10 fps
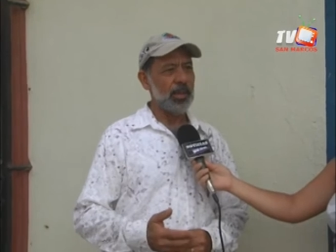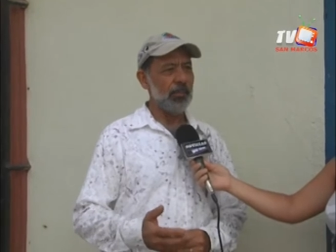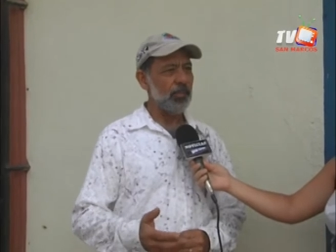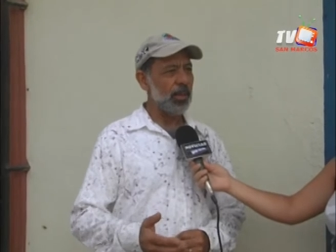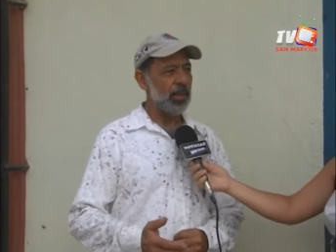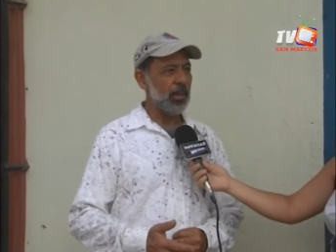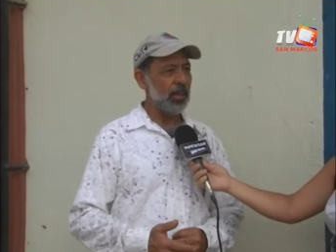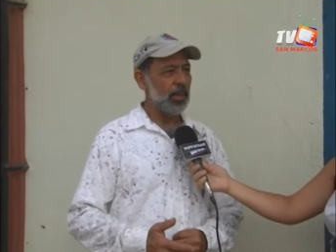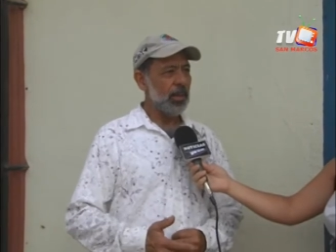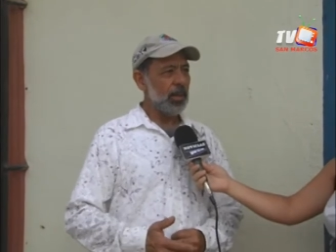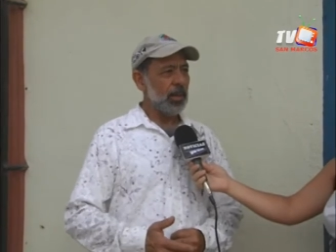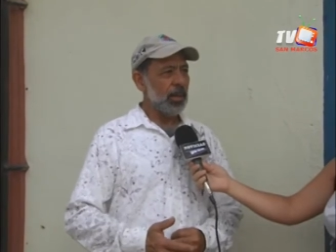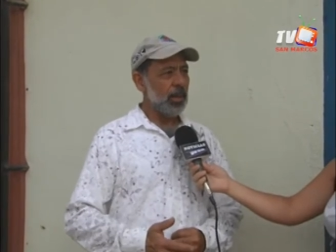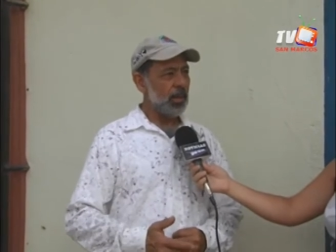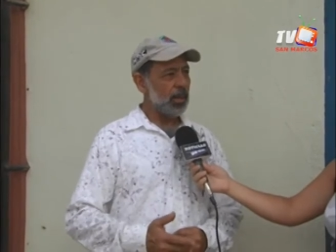lempira,
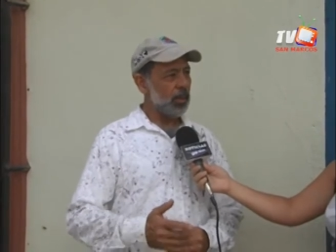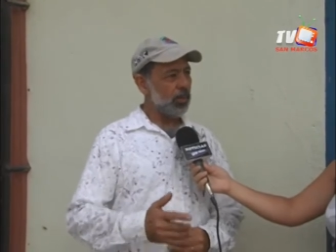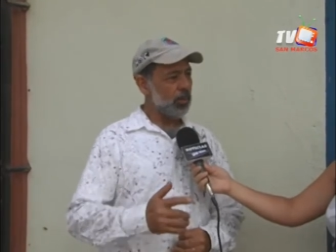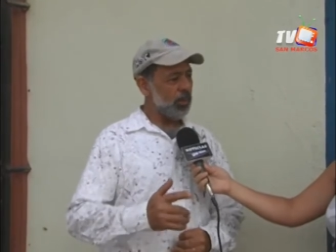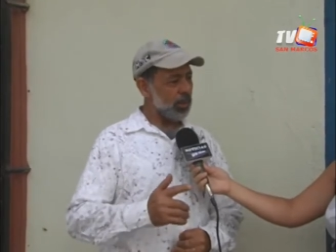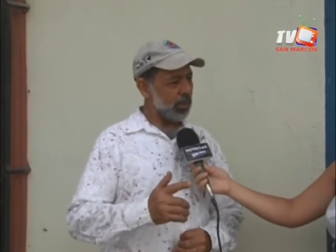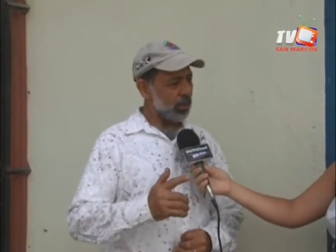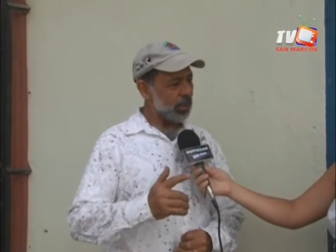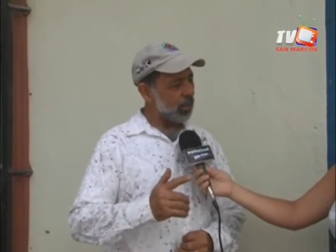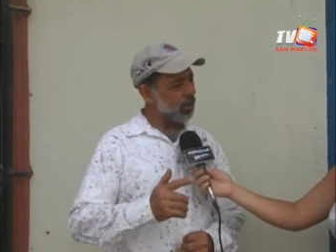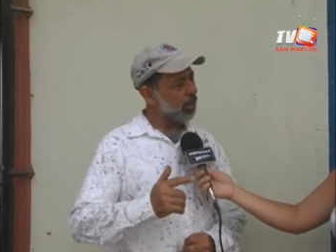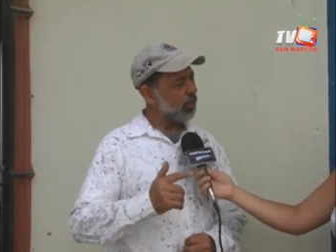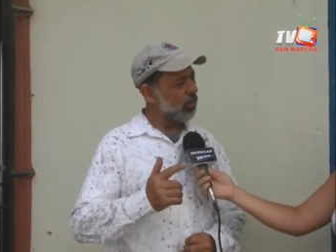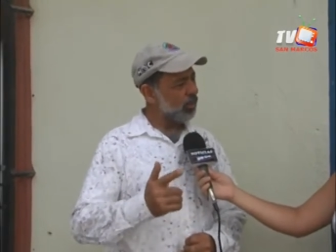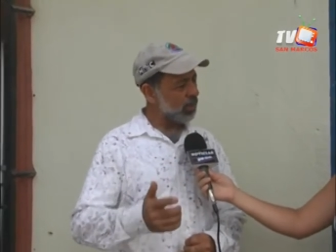que no es que sean
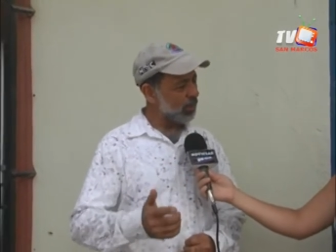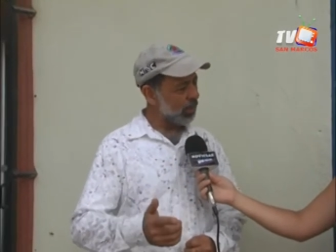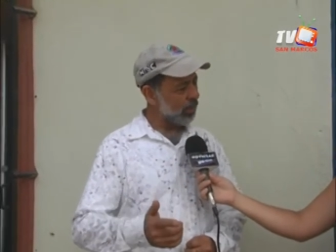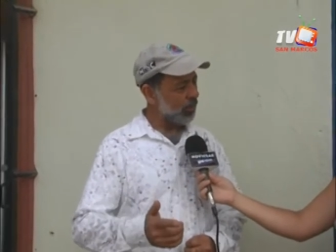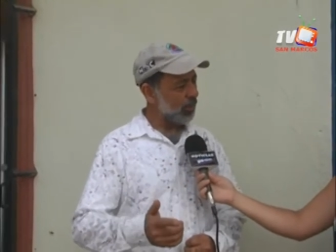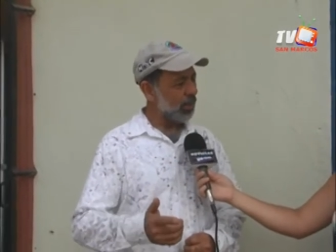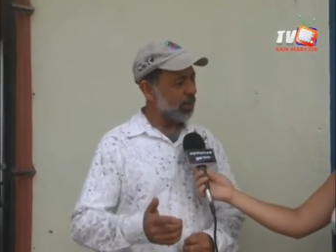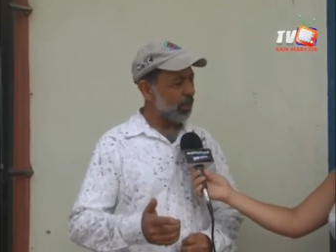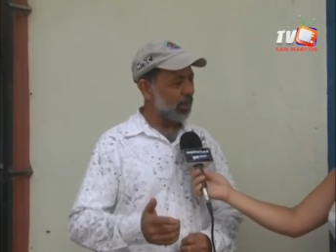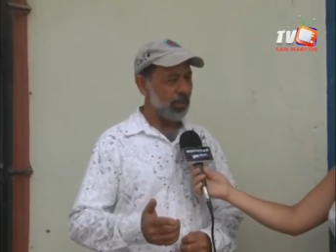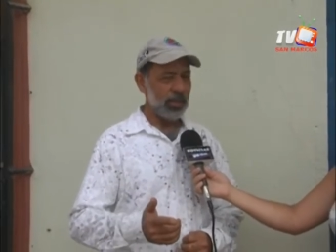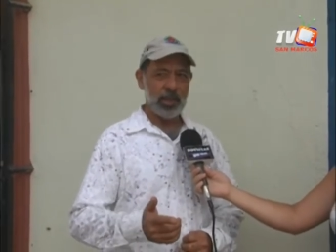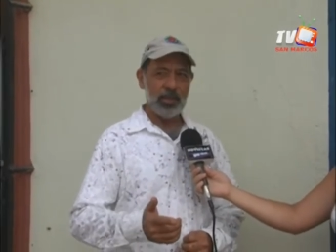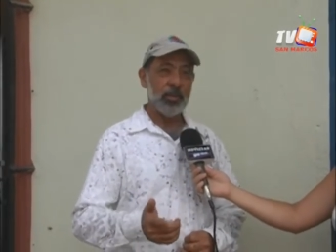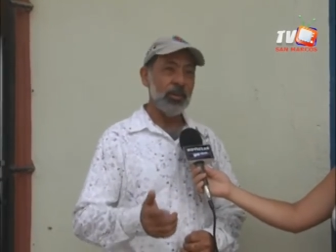inmunes a la enfermedad de la
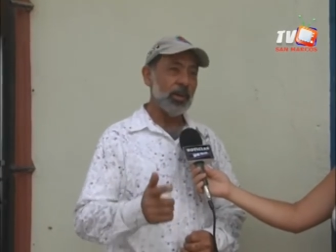roya, son